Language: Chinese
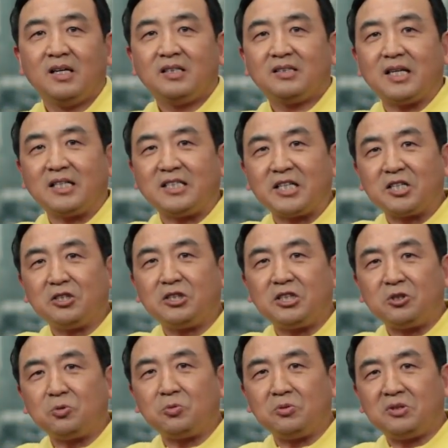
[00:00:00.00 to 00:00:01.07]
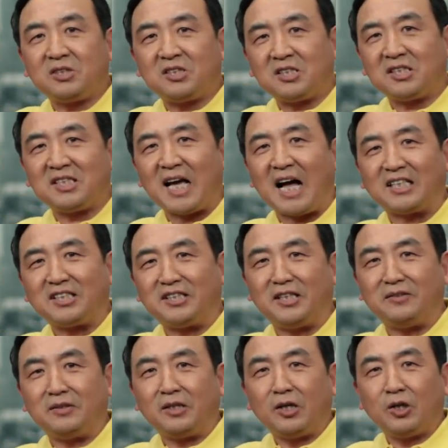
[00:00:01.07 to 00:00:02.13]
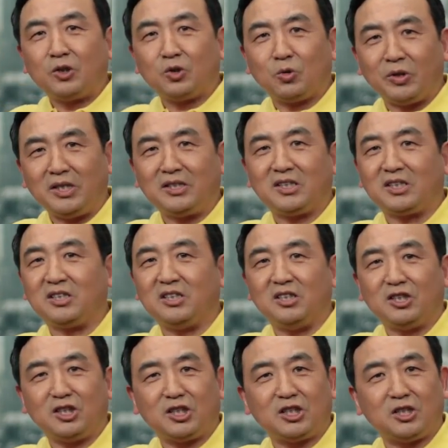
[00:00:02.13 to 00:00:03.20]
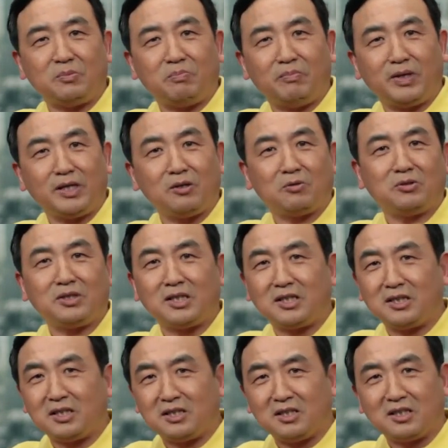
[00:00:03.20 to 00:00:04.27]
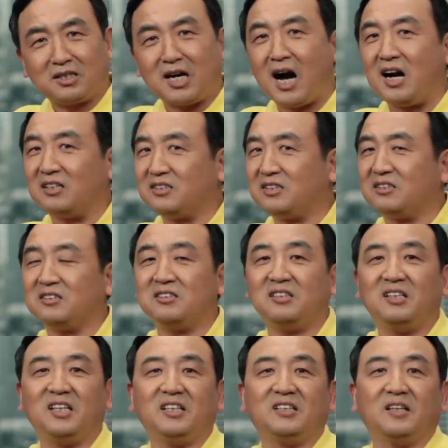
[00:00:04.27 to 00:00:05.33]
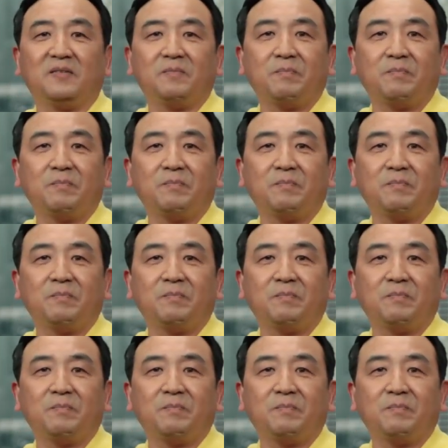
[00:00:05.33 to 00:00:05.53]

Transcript: 在这个制度之下的人，对此是没有任何抗争之力的。